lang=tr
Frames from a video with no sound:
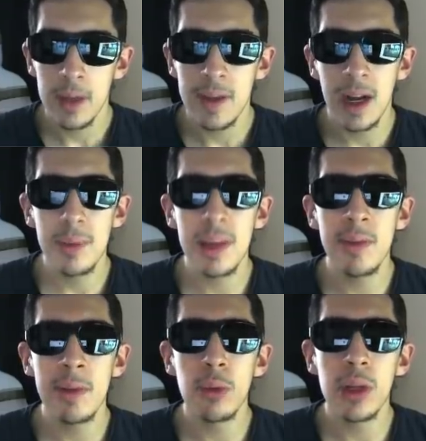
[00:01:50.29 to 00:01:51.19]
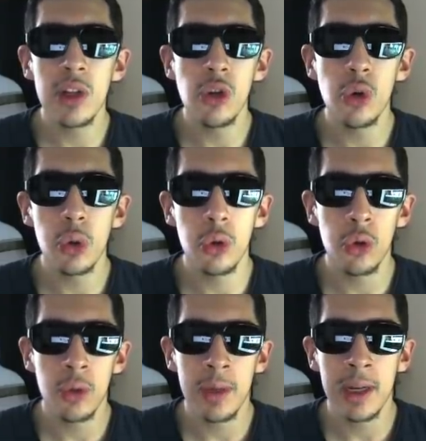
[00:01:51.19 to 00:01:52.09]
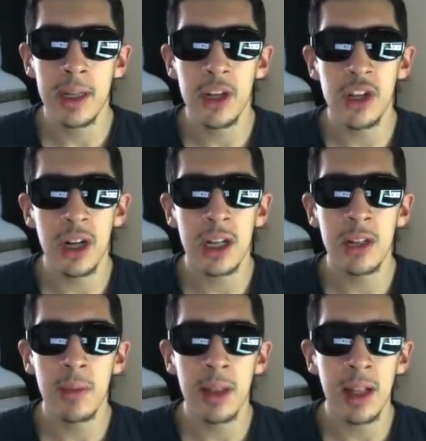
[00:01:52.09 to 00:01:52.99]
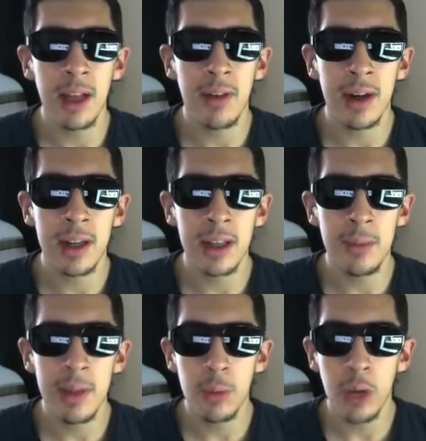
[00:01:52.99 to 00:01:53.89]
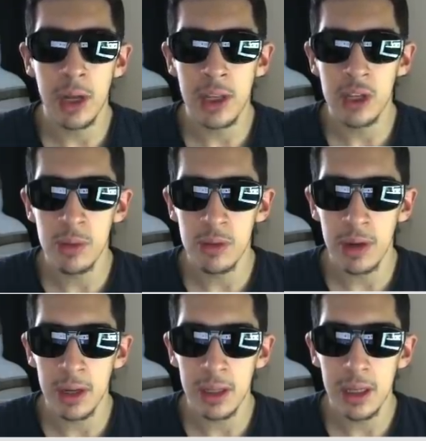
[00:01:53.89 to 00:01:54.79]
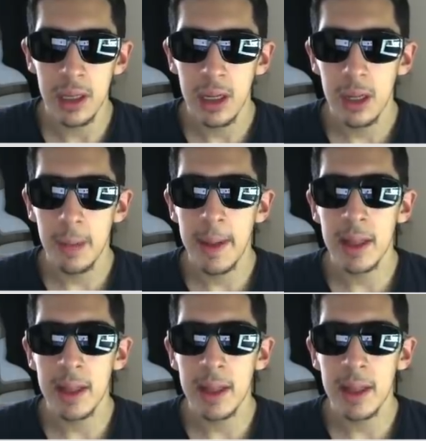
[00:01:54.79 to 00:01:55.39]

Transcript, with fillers: Sağ bekimde buraya için çok düşündüm arkadaşlar. Aklımda Lala vardı. Bir de bu kardeşimiz vardı. Ben